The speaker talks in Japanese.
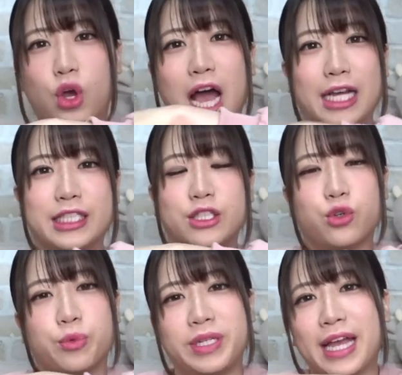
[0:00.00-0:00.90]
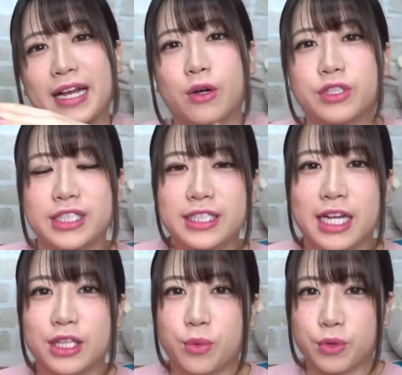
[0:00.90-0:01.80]
足の踏み台が欲しい
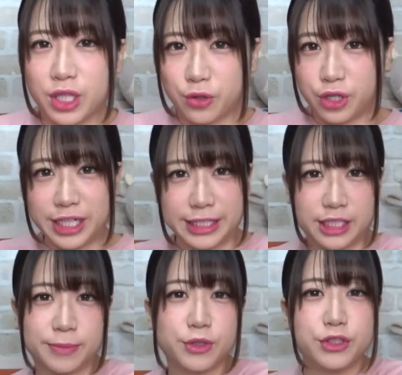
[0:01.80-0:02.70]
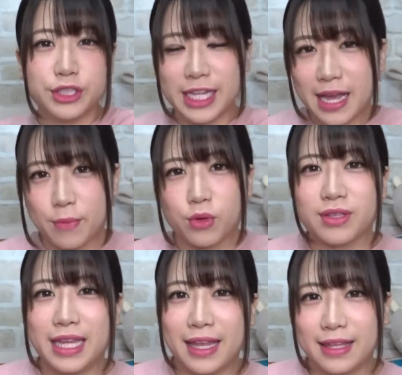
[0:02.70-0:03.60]
なって思った時に自分で
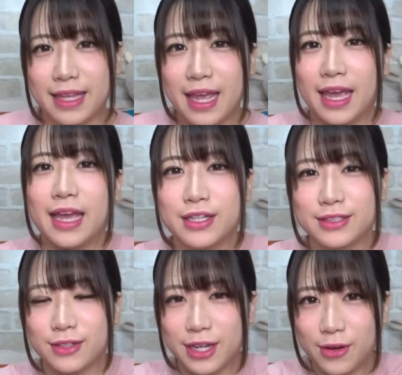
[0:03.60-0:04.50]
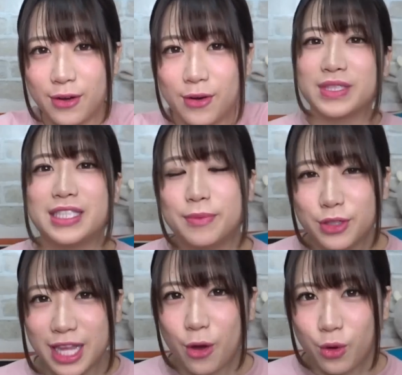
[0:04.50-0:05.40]
持ってってそれを自
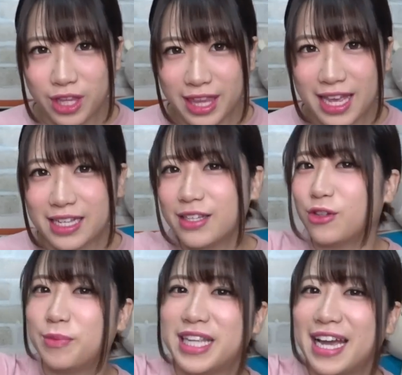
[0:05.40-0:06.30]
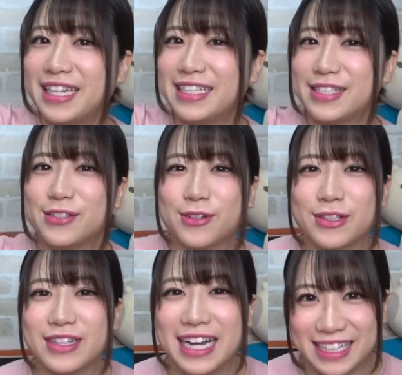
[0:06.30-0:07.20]
分で置いて踏み台にするこ
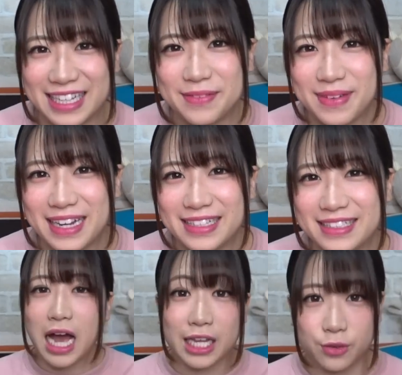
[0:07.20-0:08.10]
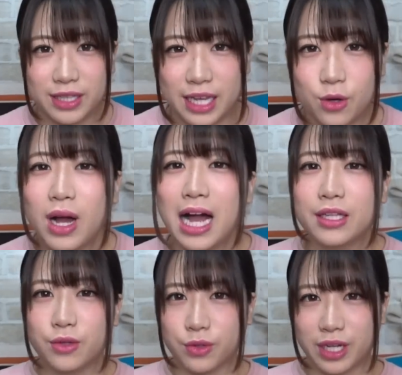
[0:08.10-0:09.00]
とができますあとはねご飯
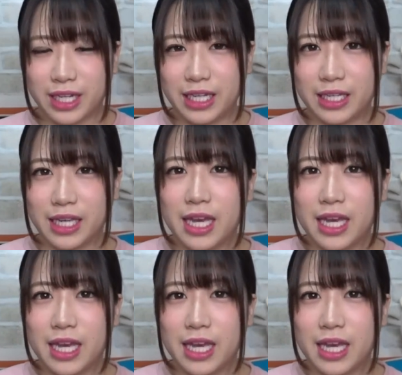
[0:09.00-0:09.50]
の時に